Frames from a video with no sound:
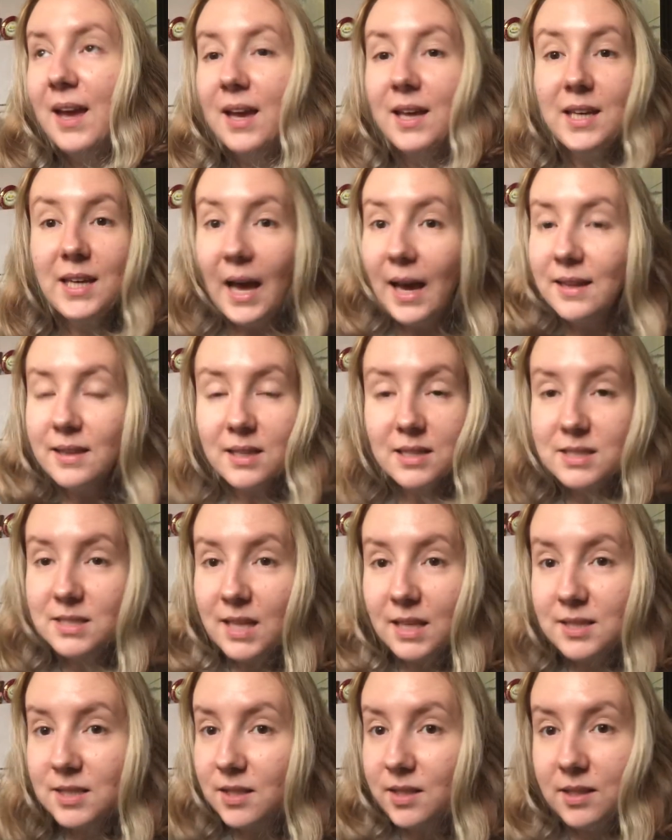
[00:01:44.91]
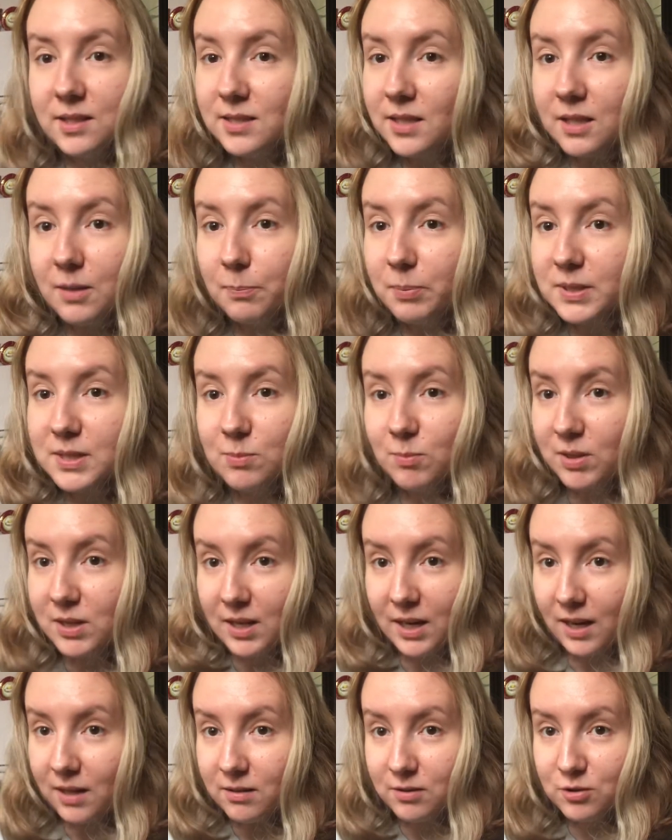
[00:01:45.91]
Я это, кстати, нигде не
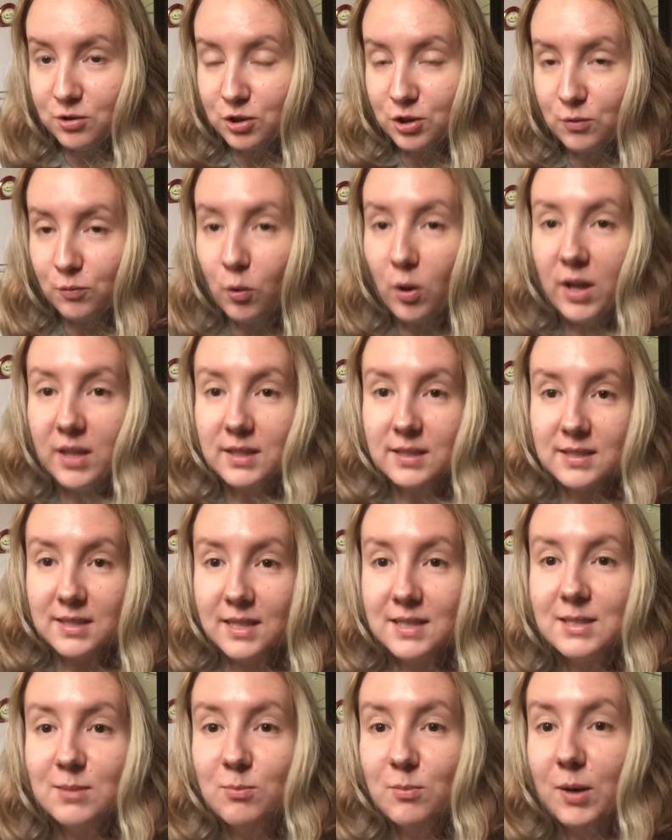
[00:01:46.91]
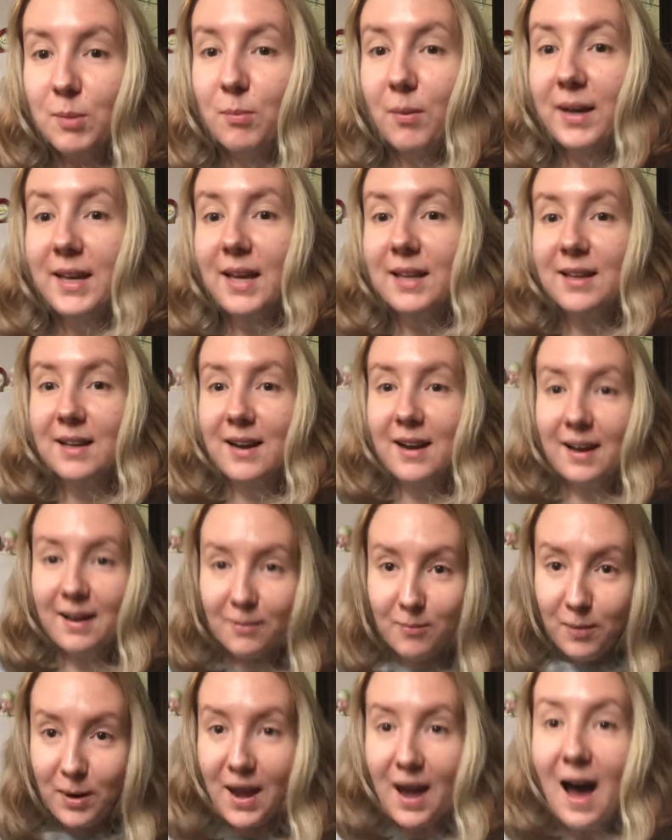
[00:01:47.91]
подсмотрела, ничего. Это, знаете, моя такая,
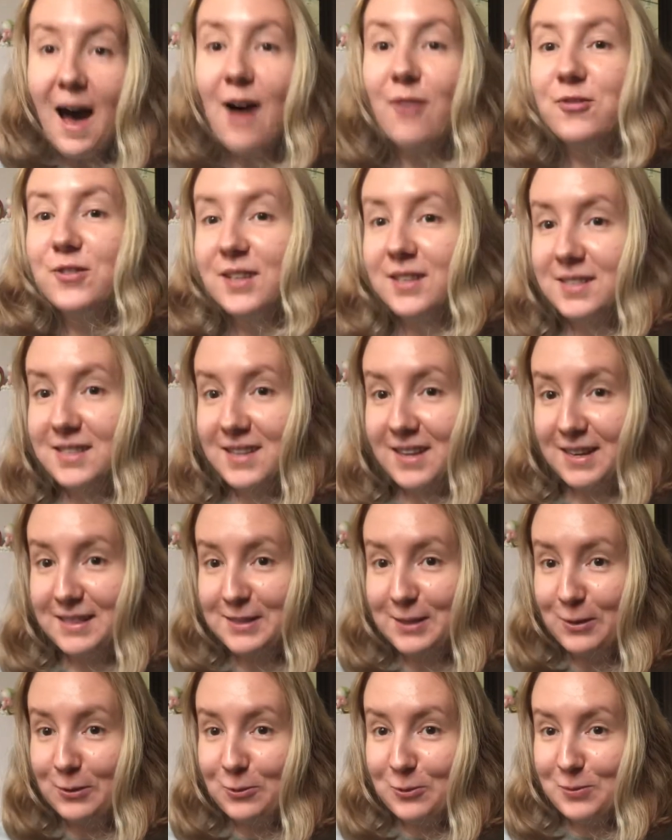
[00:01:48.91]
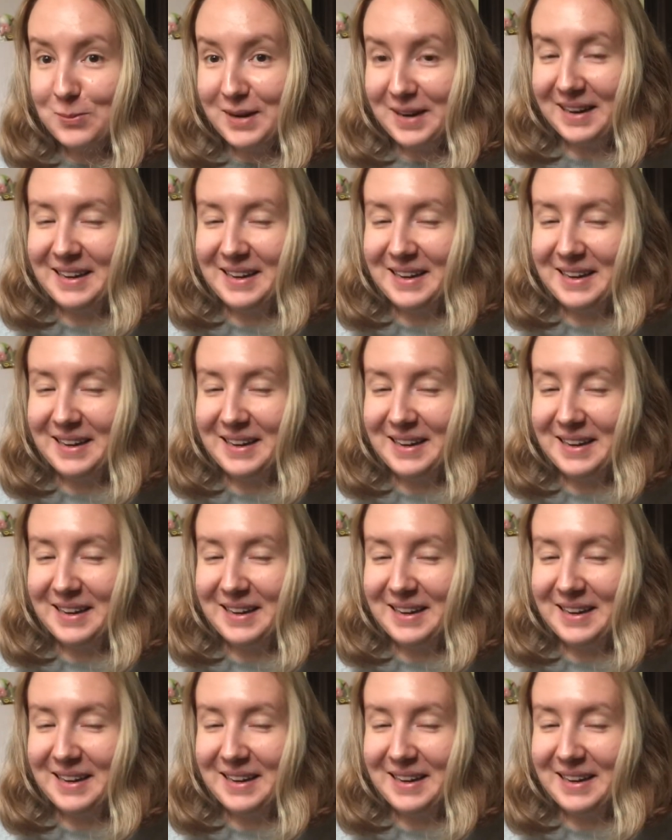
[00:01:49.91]
моя авторская задумка.